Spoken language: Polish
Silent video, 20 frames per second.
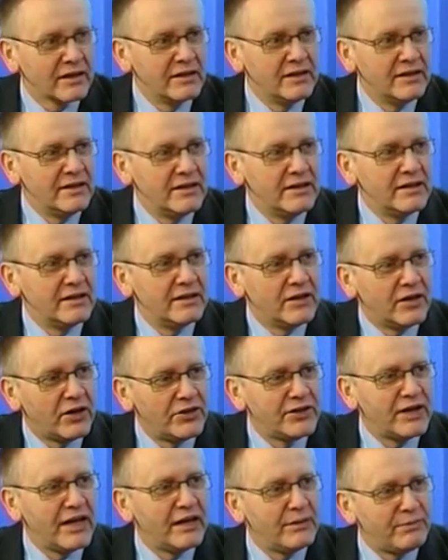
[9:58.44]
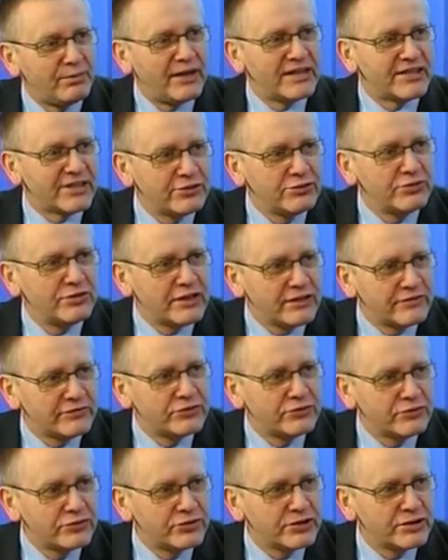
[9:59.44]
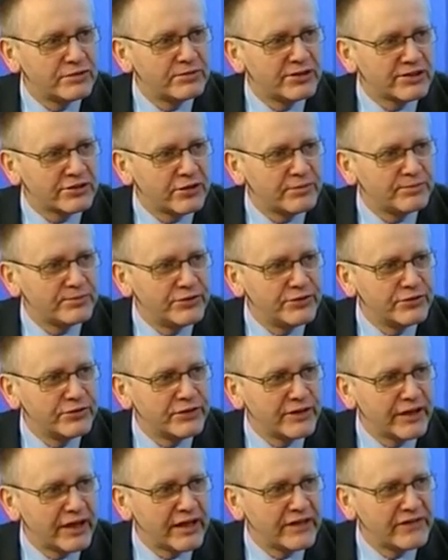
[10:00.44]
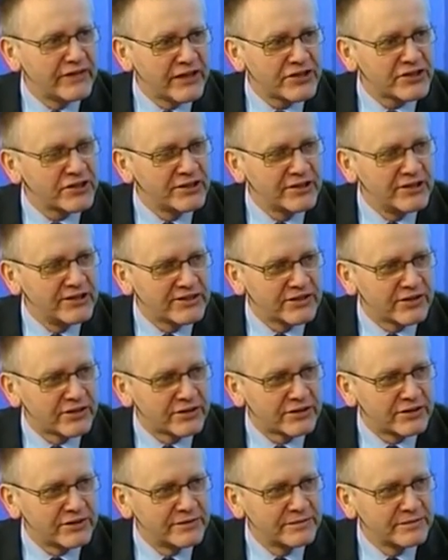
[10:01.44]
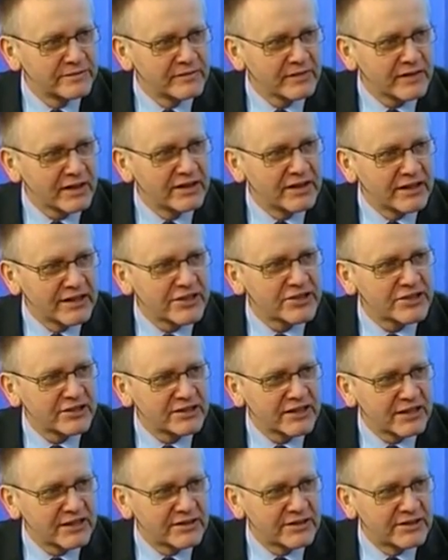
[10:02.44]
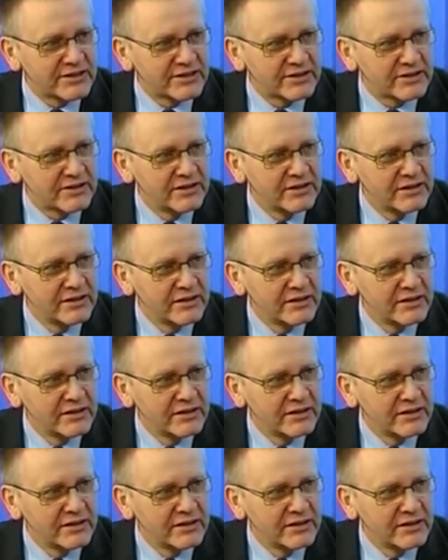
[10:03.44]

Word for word: i ona bazuje w dużym stopniu na naszej historii, na naszej tradycji.